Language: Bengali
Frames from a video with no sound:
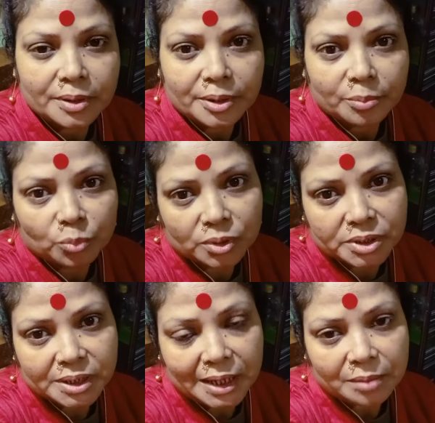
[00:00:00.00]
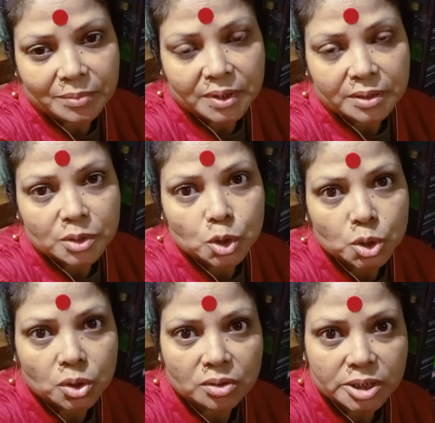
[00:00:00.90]
বলছিলাম
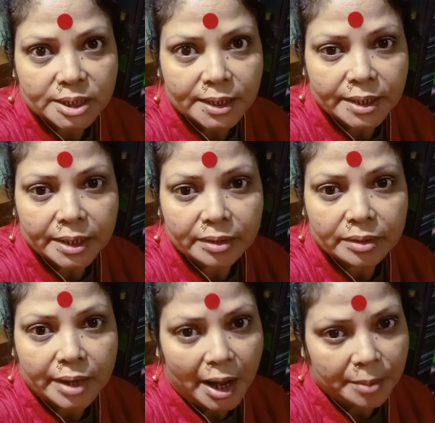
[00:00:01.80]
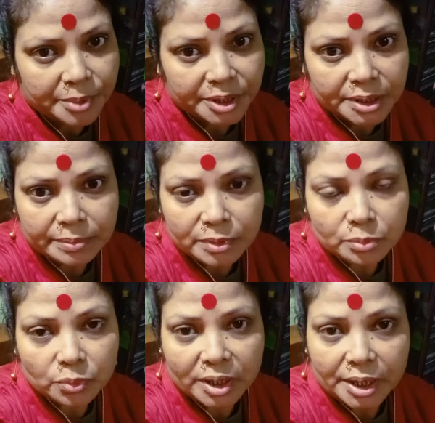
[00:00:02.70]
সংসারে এ পৃথিবীর
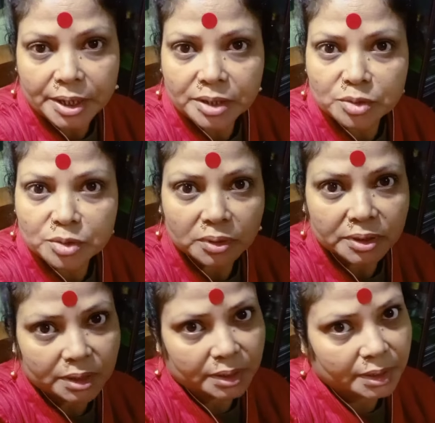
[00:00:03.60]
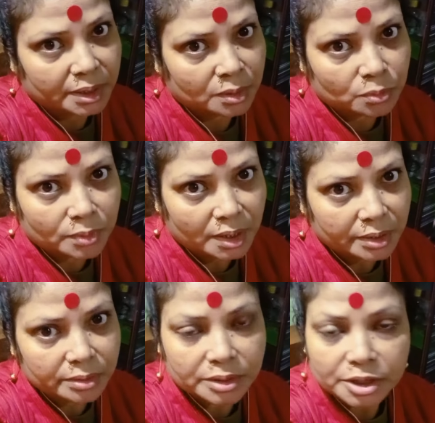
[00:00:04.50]
বুকে হিট কেউ নাই
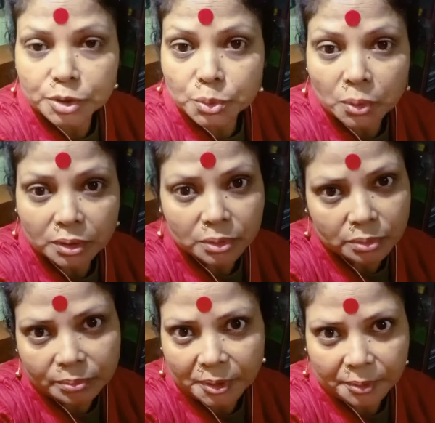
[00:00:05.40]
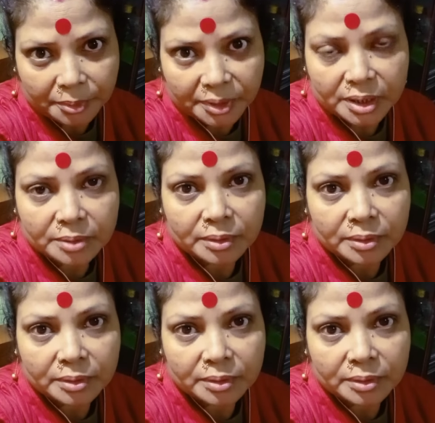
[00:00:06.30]
কিছু হতেও পারবে না